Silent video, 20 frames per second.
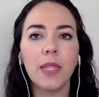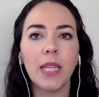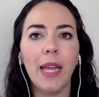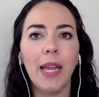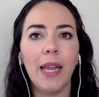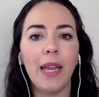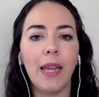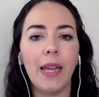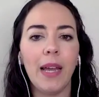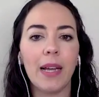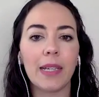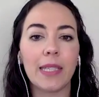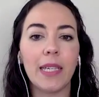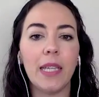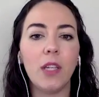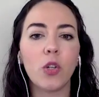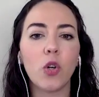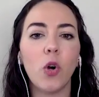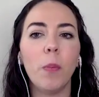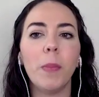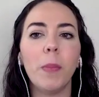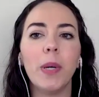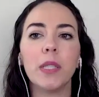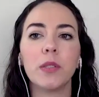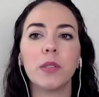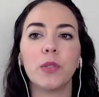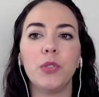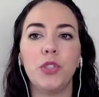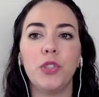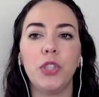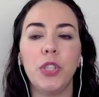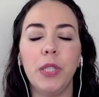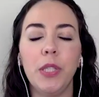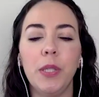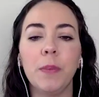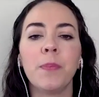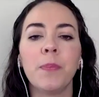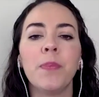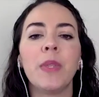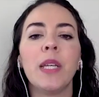é, aquele comando
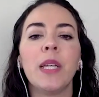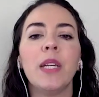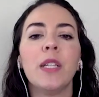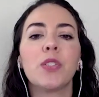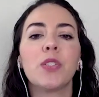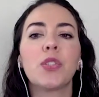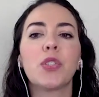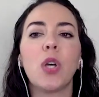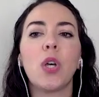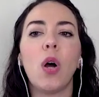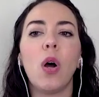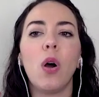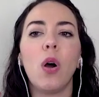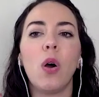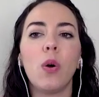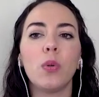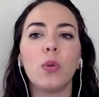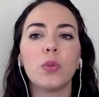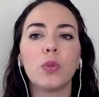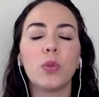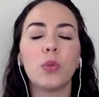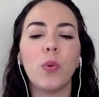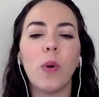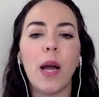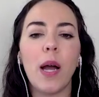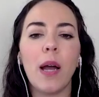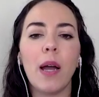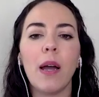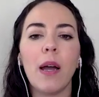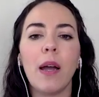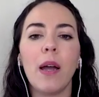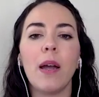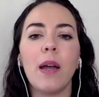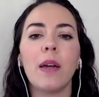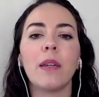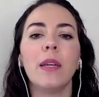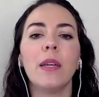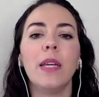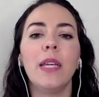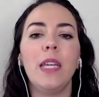de solta o
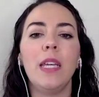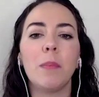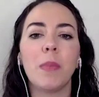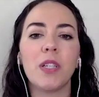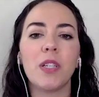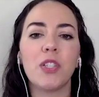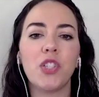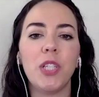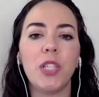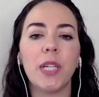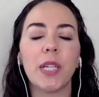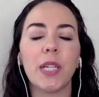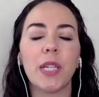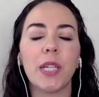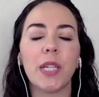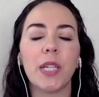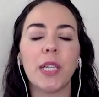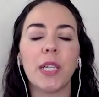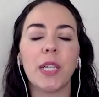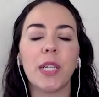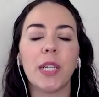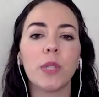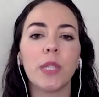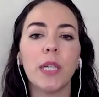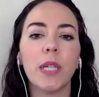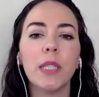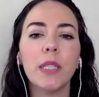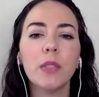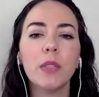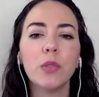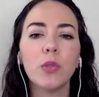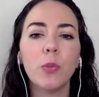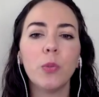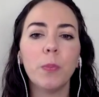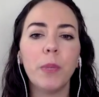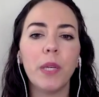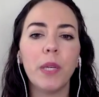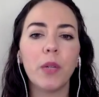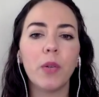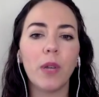ar e imagina que está grudando
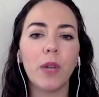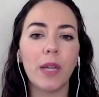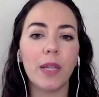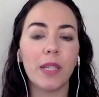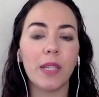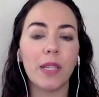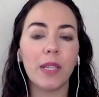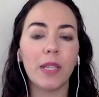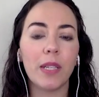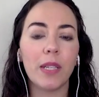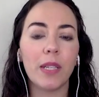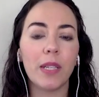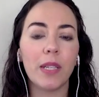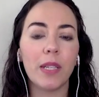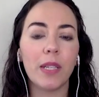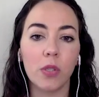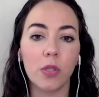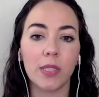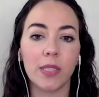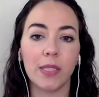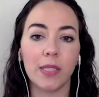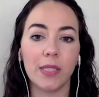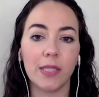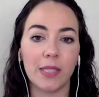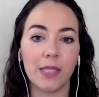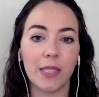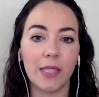o umbigo lá nas costas,